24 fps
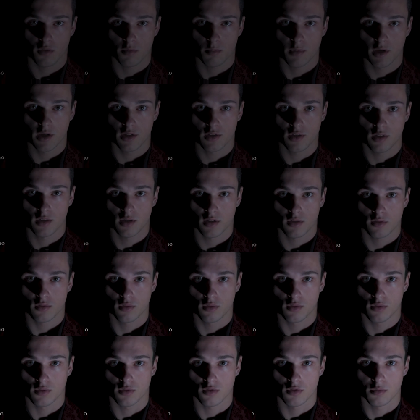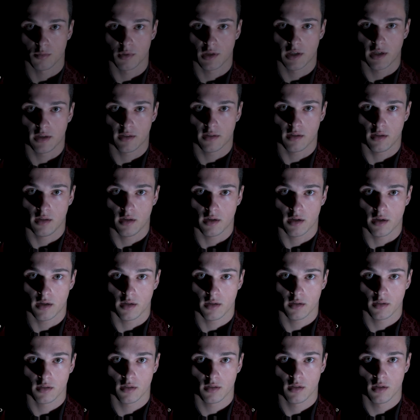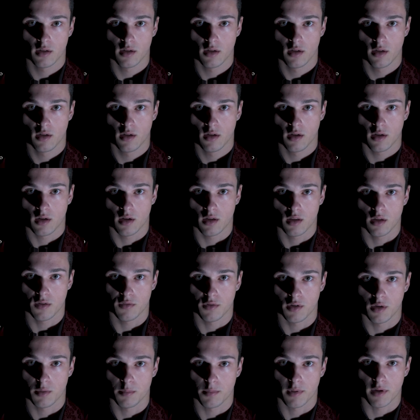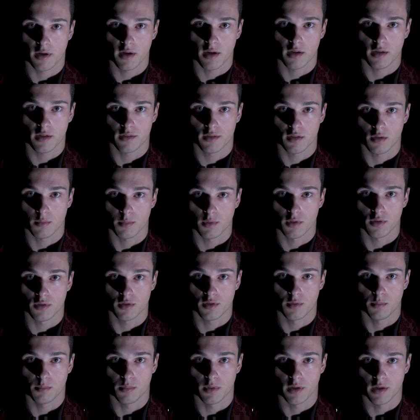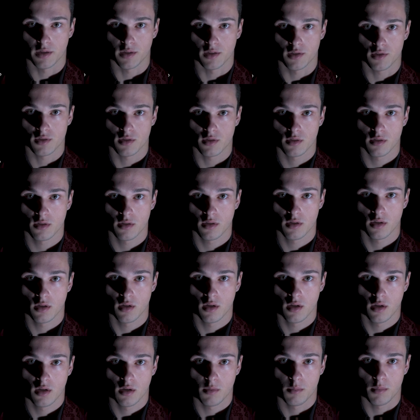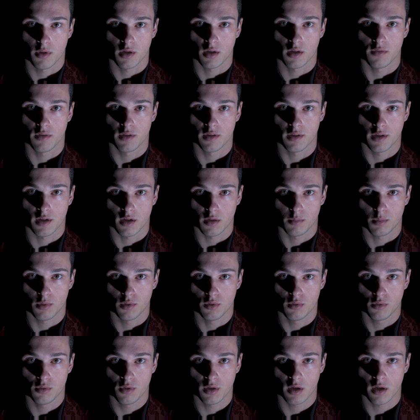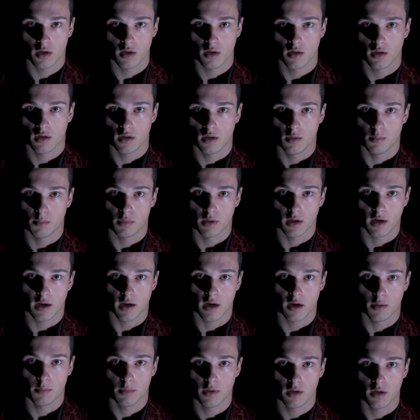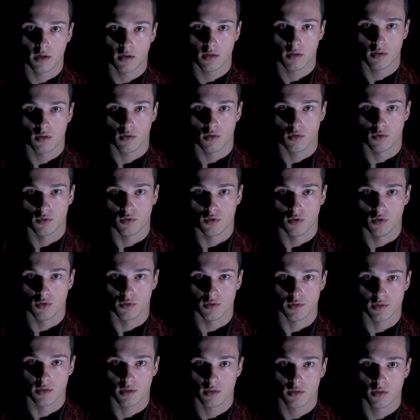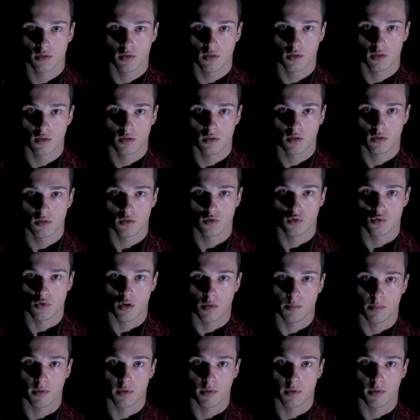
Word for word: ormai incidere sul costume degli italiani, che devono imparare ad essere meno simpatici, per diventare più duri, implacabili e odiosi, cioè